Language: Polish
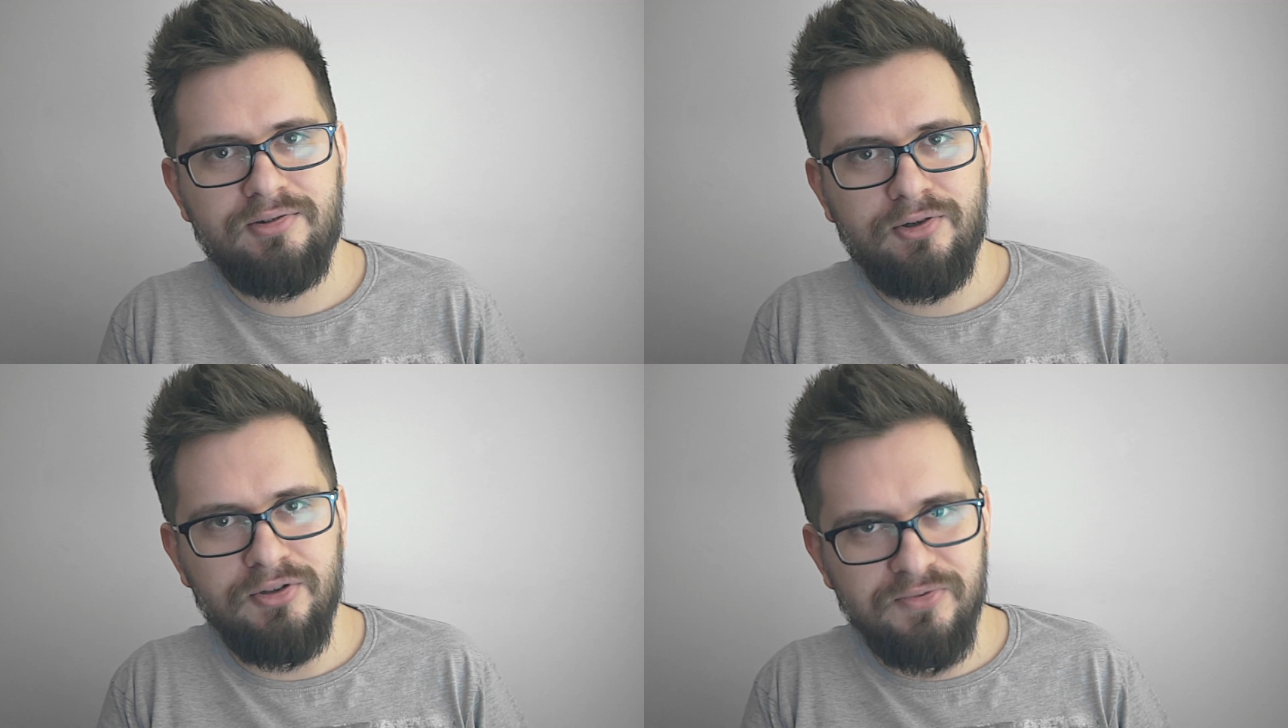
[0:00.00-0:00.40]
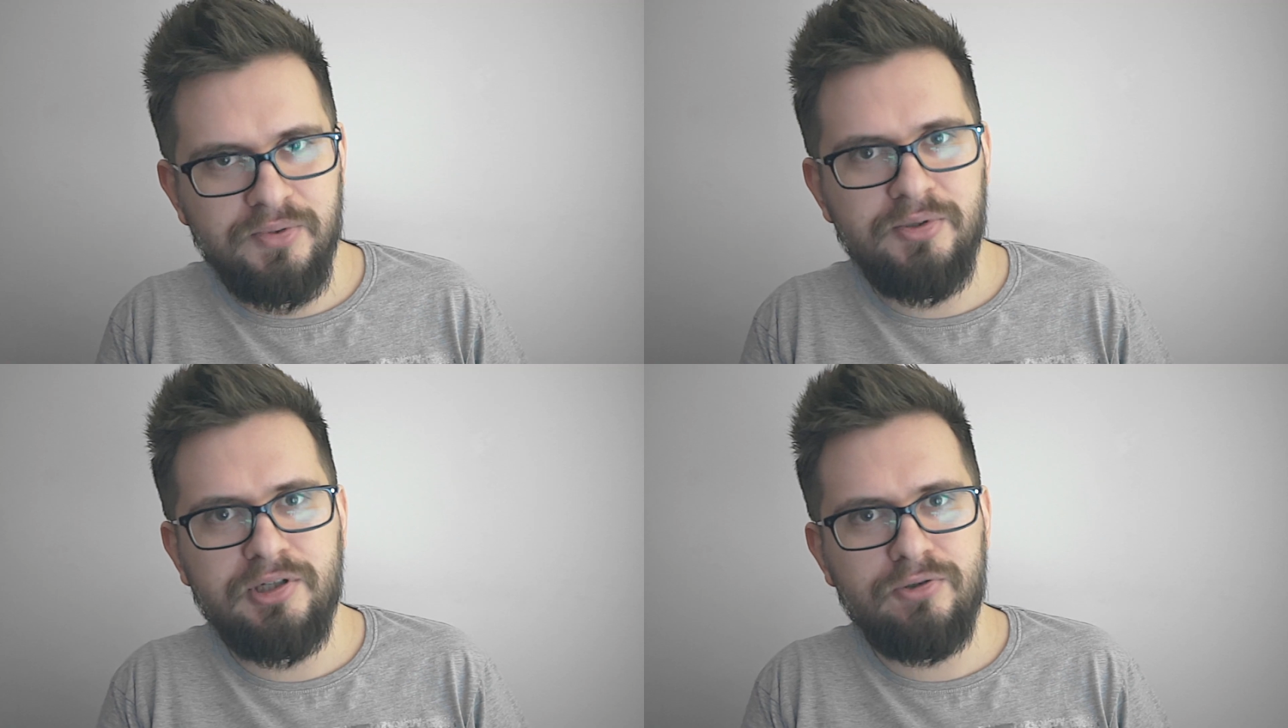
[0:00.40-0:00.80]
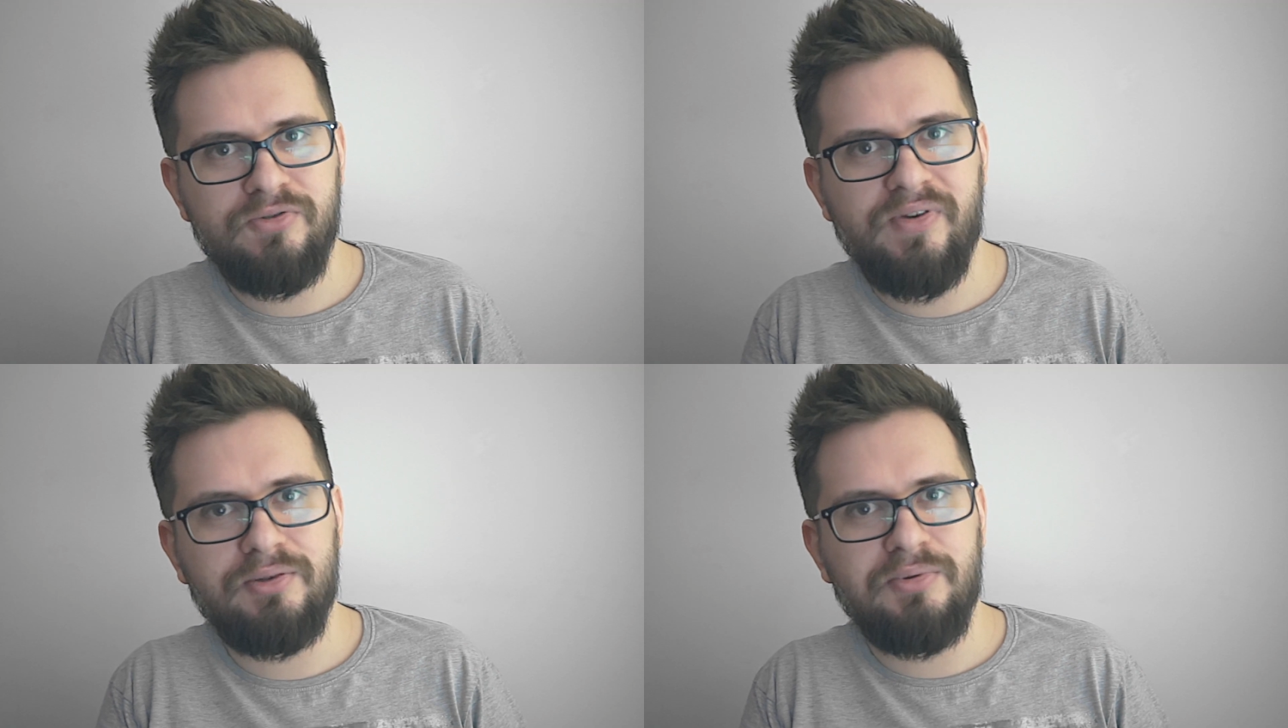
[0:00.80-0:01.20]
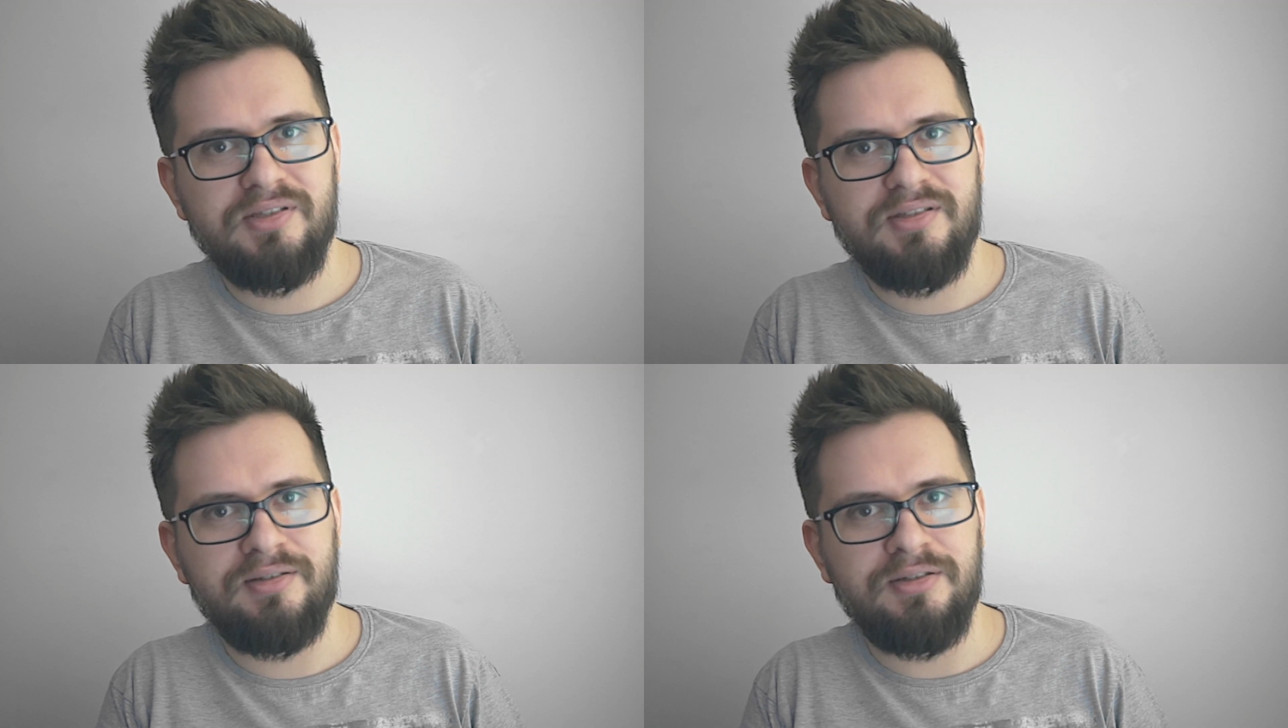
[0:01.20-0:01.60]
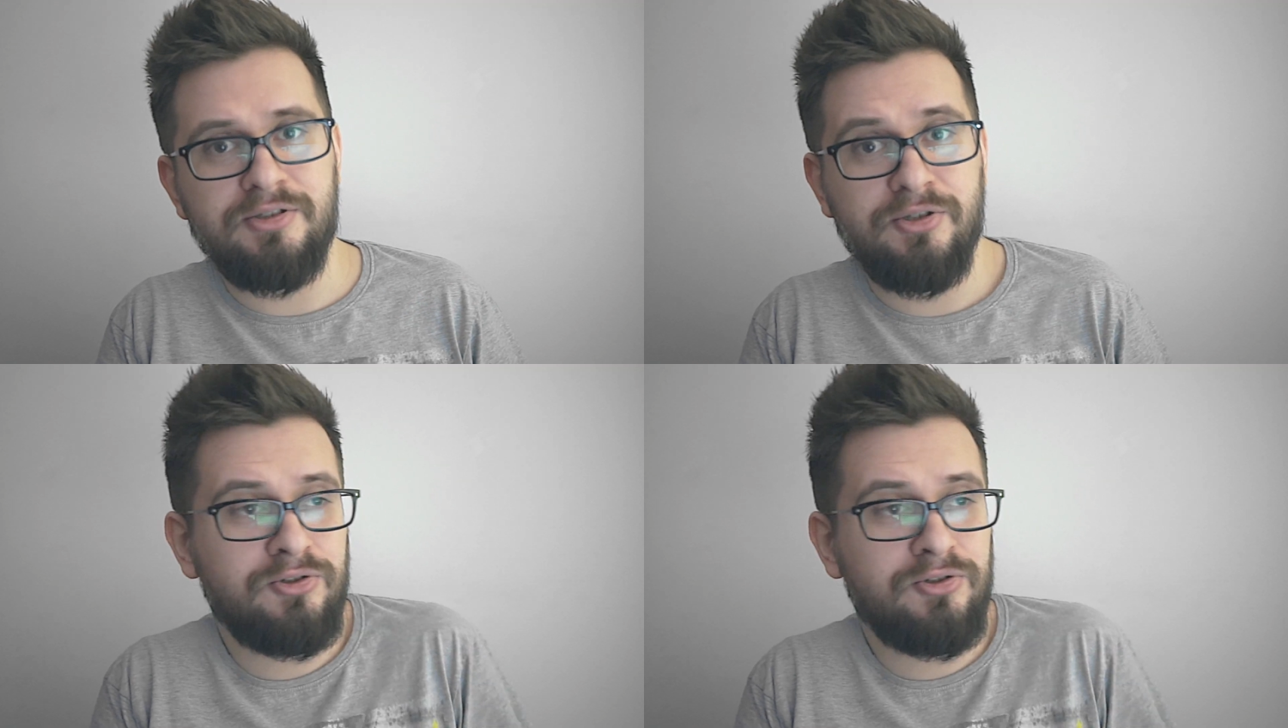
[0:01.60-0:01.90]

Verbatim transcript: to on wymyślił światła sceniczne,